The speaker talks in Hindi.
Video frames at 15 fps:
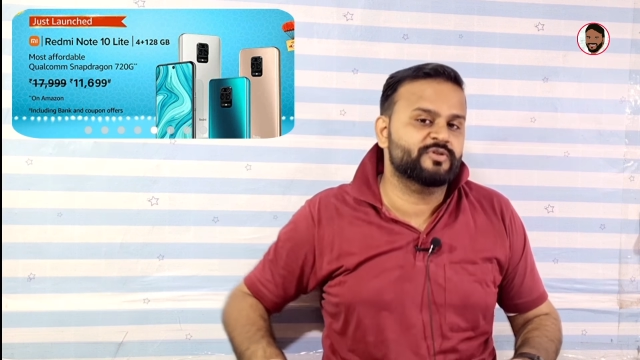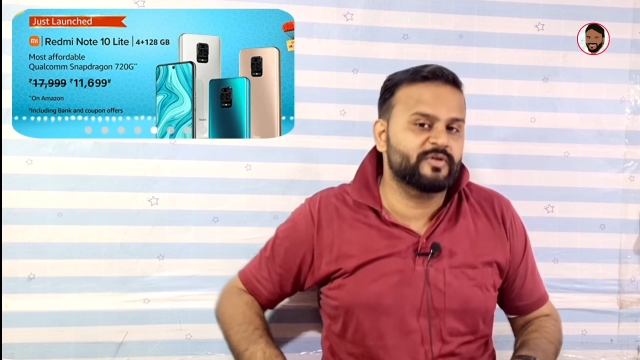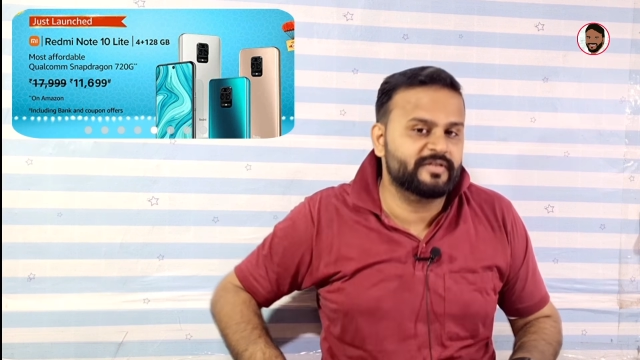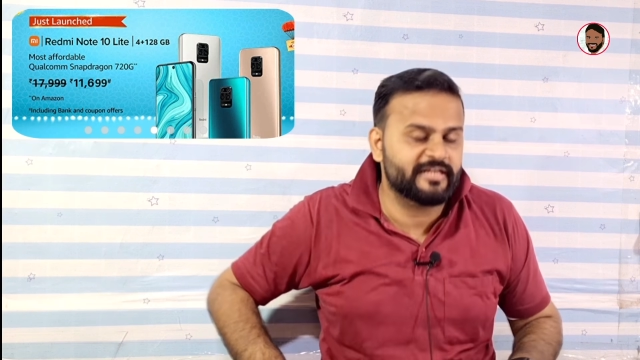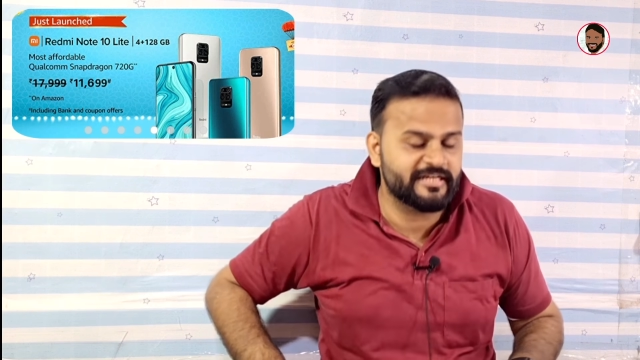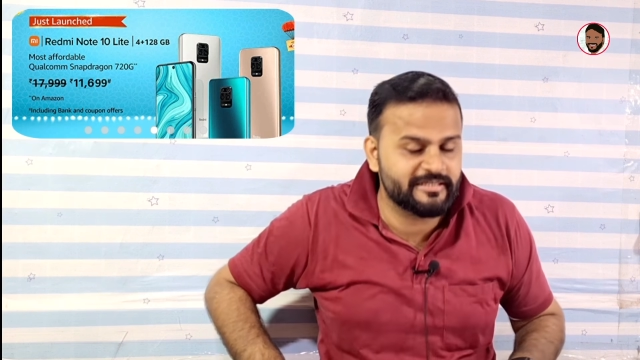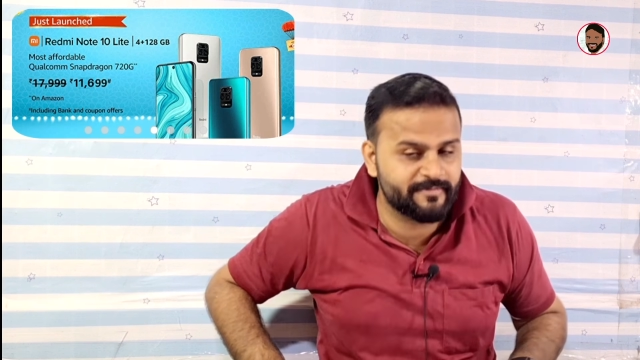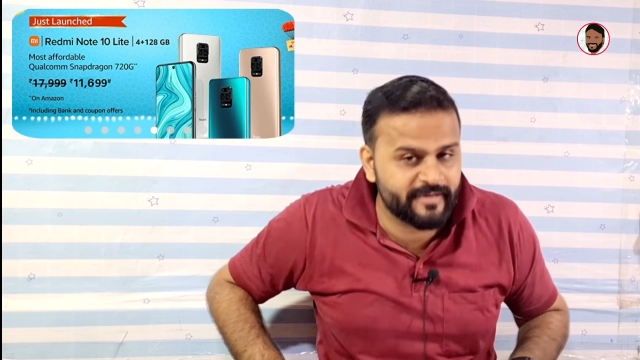एक सौ
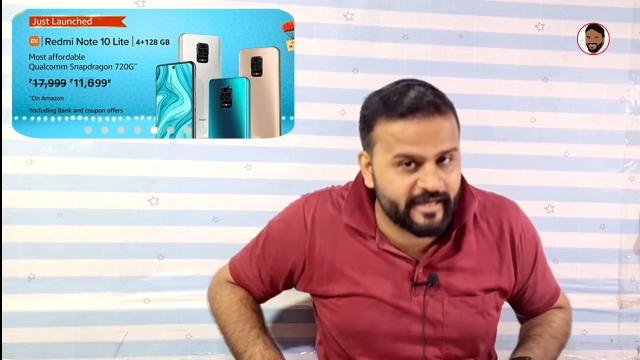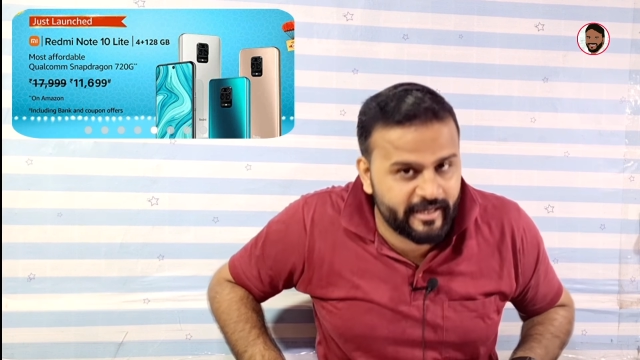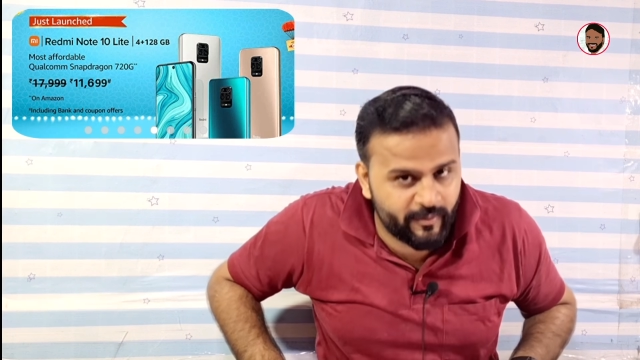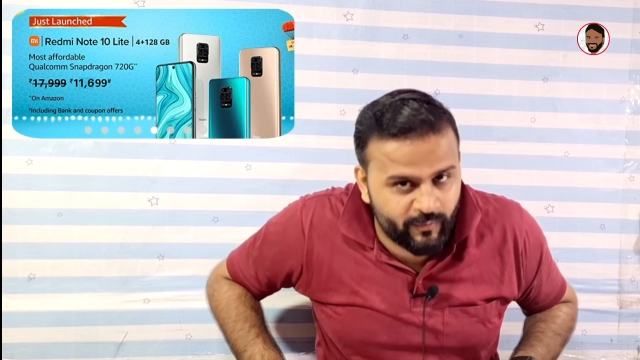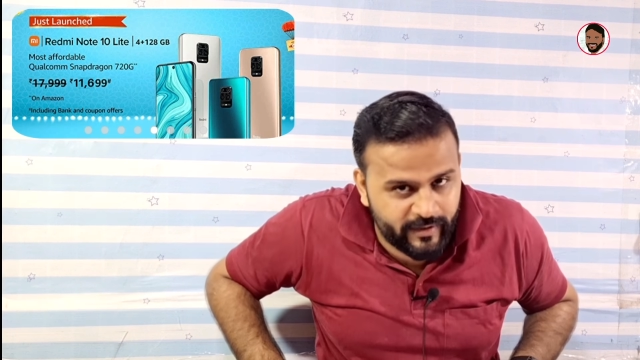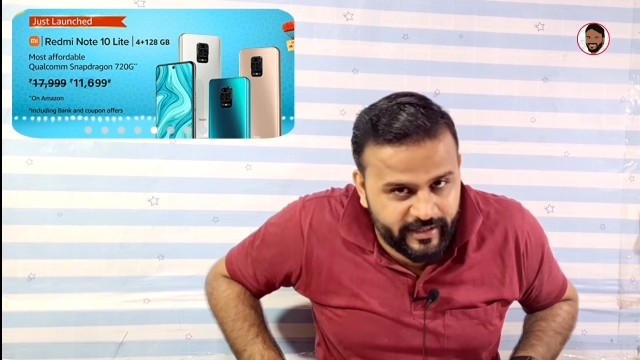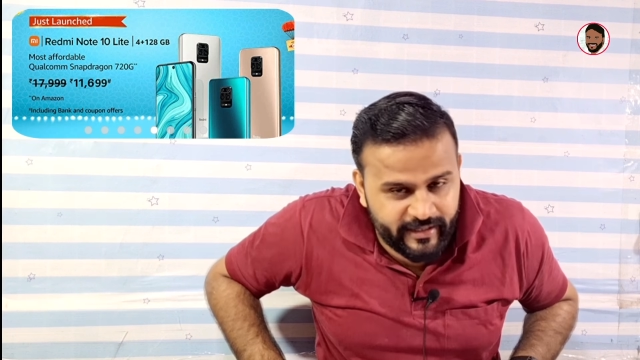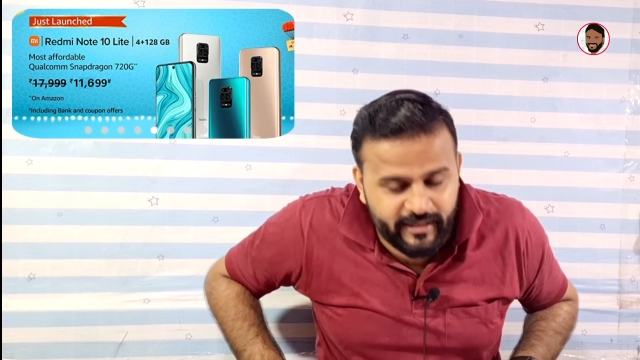अट्ठाईस जी आया
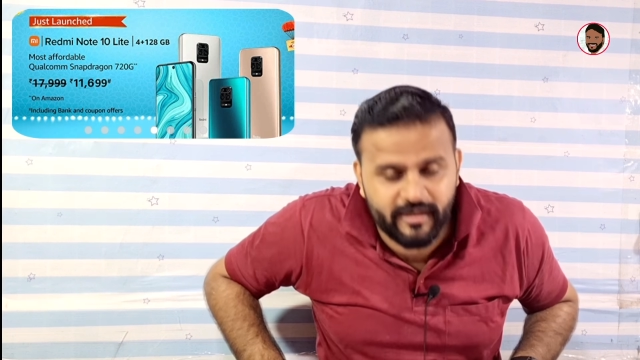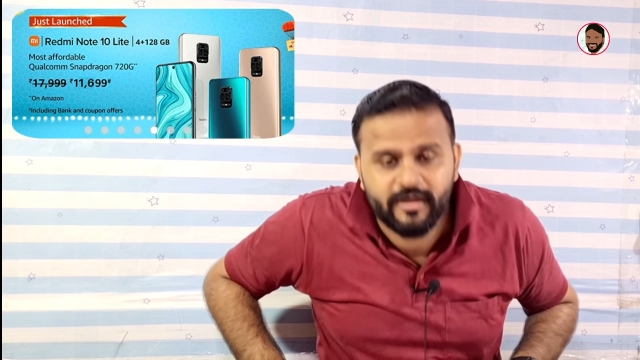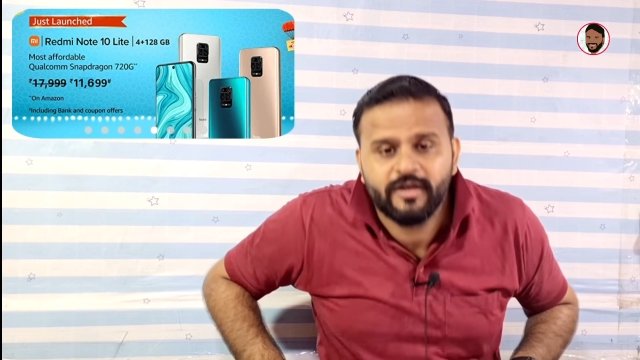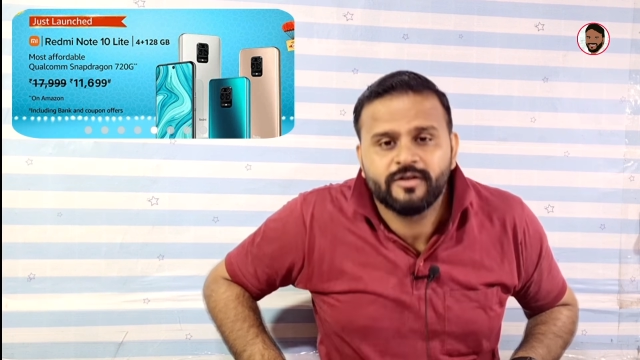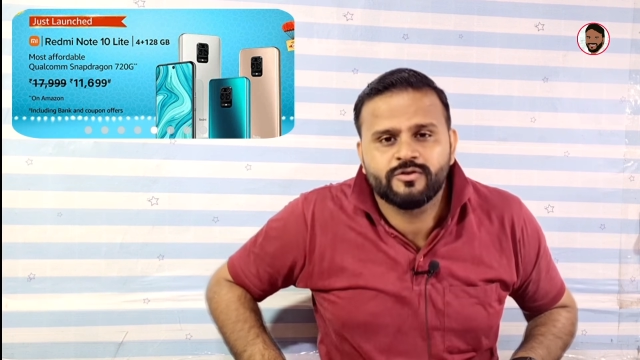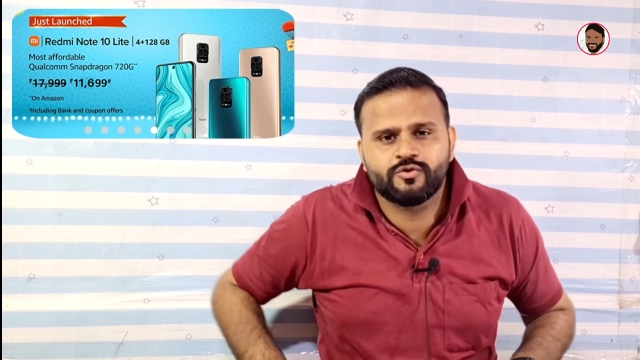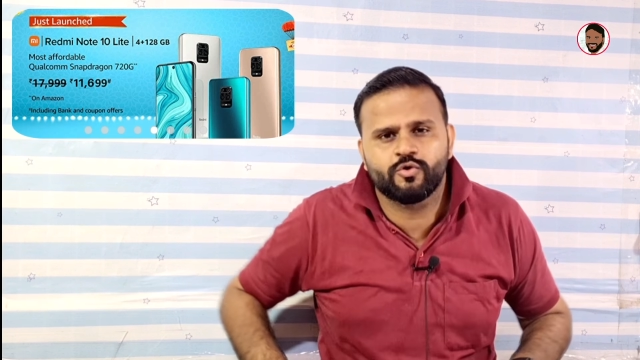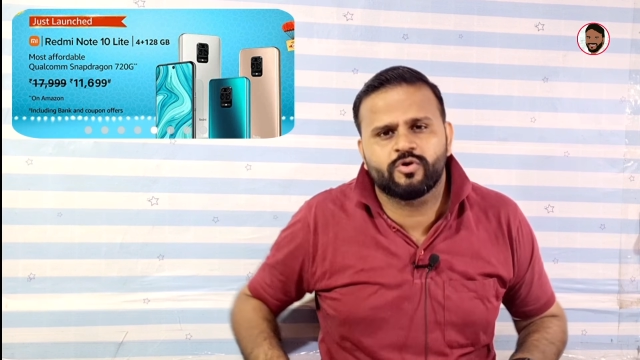हुआ है
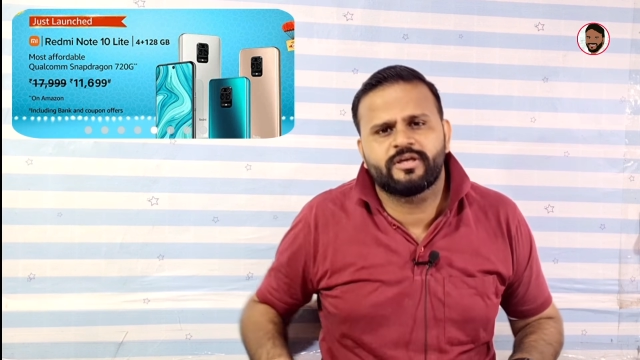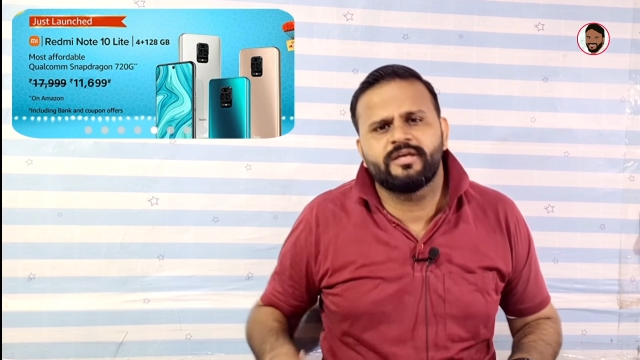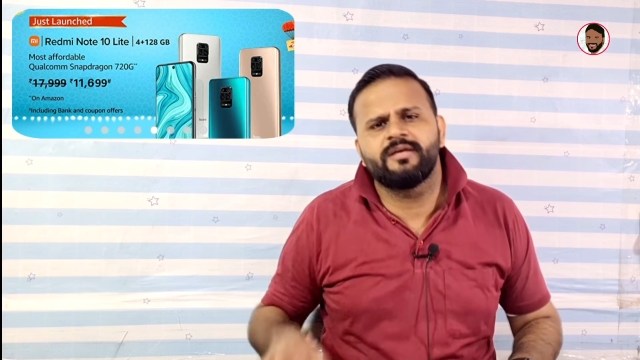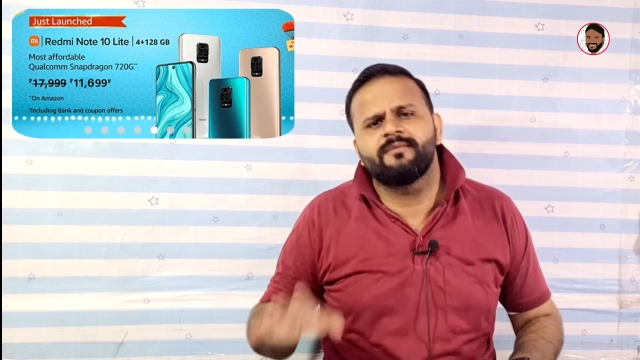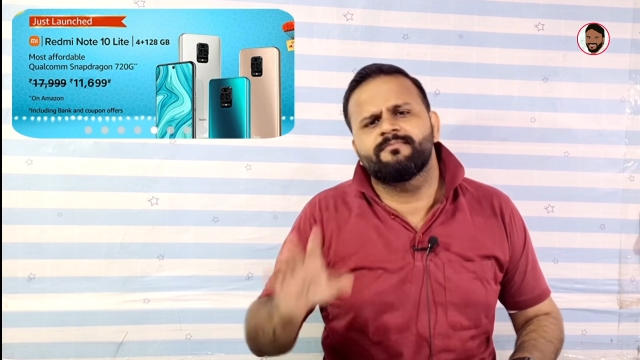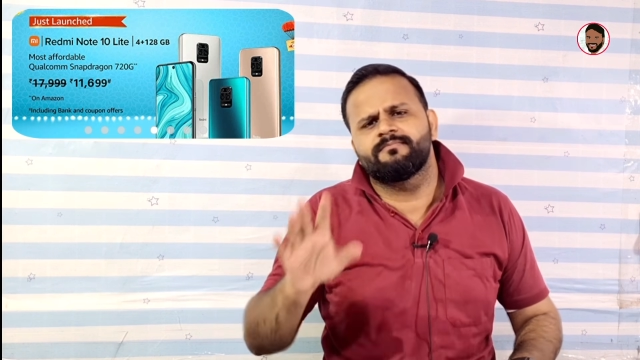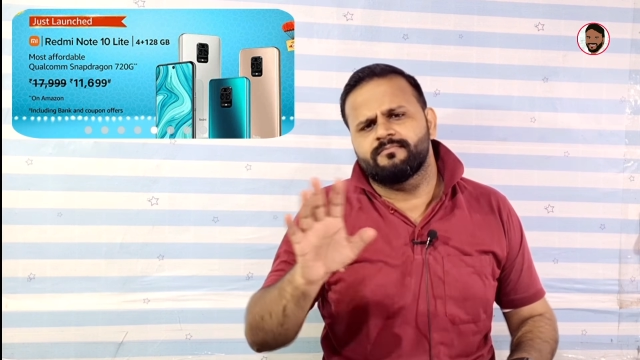जो कि